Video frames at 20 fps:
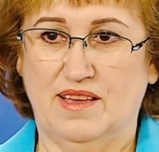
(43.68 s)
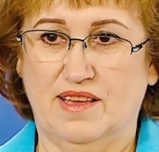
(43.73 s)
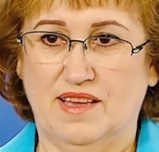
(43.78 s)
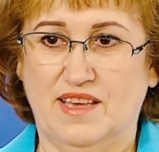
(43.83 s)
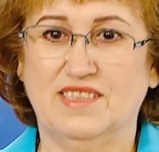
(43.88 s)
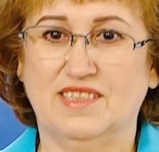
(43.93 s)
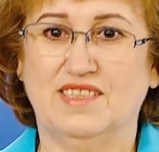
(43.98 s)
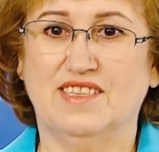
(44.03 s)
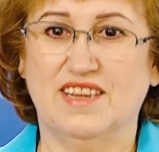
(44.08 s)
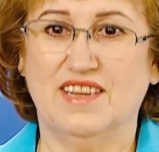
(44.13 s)

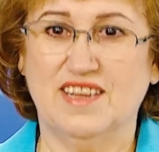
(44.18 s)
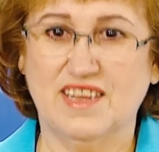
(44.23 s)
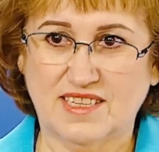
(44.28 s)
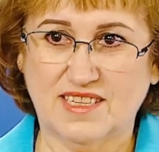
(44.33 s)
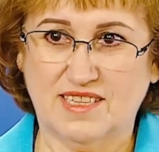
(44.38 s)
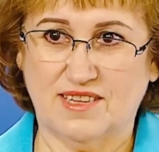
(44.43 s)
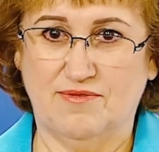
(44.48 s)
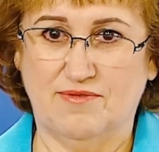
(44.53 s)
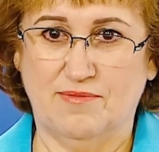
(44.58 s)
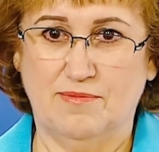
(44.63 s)

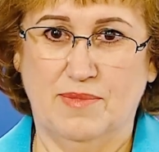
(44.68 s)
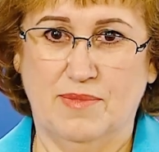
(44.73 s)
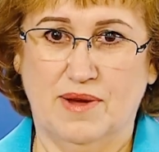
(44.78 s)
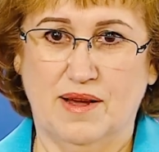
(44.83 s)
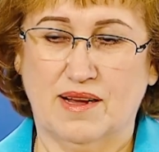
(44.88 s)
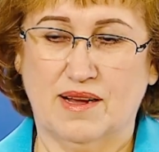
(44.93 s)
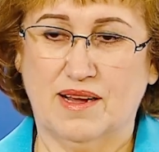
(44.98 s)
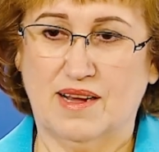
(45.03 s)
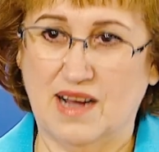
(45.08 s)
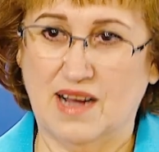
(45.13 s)
интересов
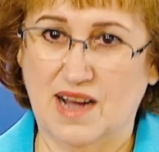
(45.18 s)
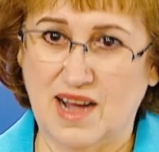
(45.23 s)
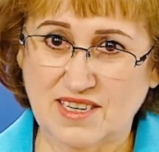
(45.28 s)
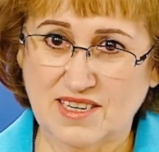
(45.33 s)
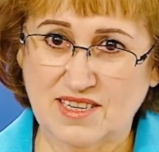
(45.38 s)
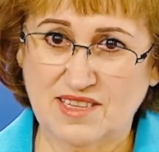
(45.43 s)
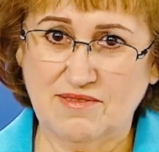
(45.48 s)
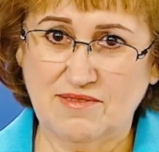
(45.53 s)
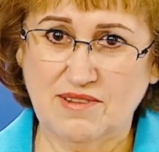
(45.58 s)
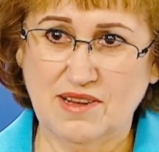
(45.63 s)

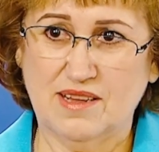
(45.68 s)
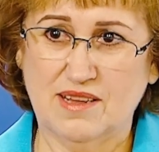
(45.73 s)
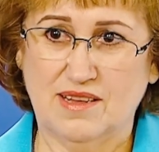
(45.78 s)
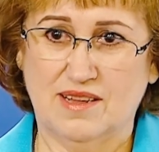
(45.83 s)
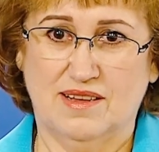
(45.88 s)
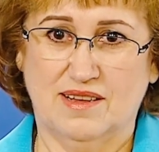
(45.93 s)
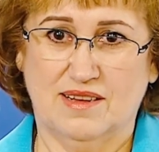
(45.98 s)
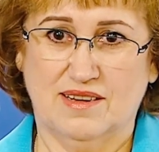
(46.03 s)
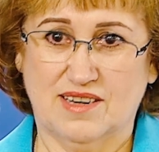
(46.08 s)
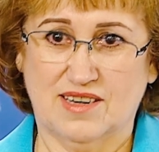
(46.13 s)
каждого
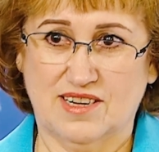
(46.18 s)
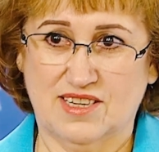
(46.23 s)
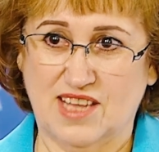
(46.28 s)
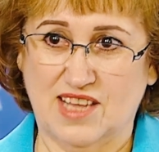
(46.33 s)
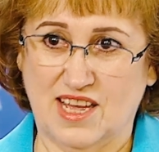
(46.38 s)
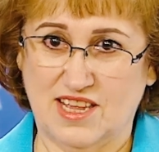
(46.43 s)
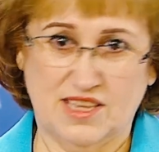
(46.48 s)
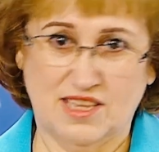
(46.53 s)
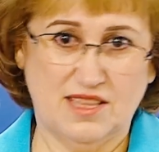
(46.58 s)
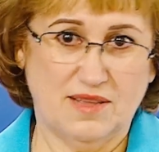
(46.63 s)

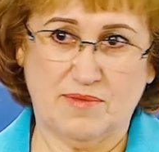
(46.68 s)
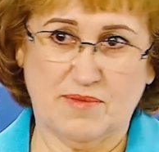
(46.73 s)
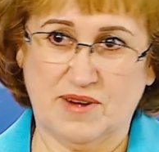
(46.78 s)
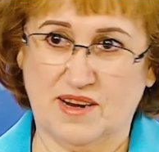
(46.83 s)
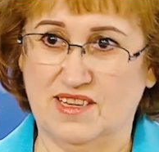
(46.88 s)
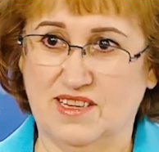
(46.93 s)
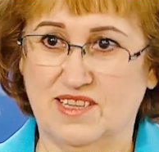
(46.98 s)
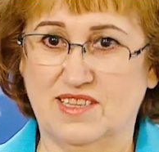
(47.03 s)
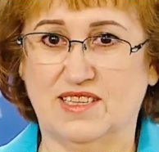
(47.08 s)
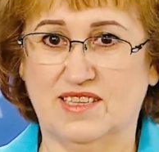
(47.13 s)
гражданина
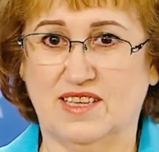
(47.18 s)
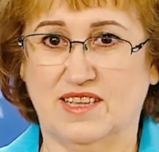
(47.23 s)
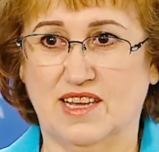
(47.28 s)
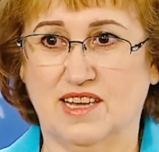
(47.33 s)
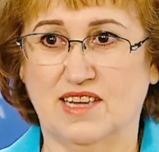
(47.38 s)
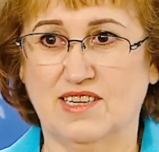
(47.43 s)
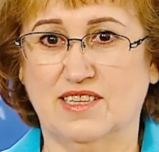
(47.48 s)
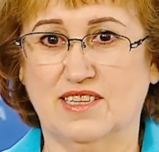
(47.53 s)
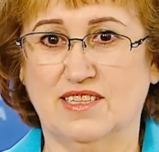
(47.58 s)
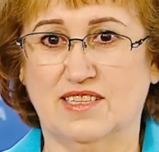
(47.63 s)
практически
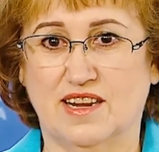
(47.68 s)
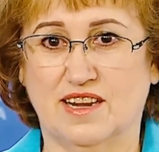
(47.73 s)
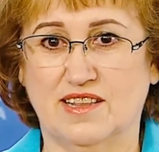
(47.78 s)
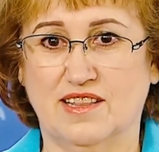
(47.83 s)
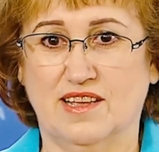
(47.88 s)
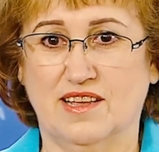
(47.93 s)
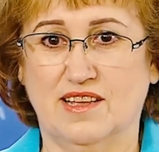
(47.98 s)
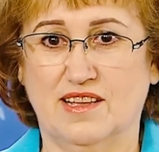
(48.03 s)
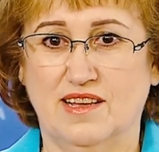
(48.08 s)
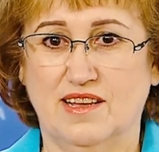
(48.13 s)
нашей
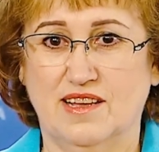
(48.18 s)
страны.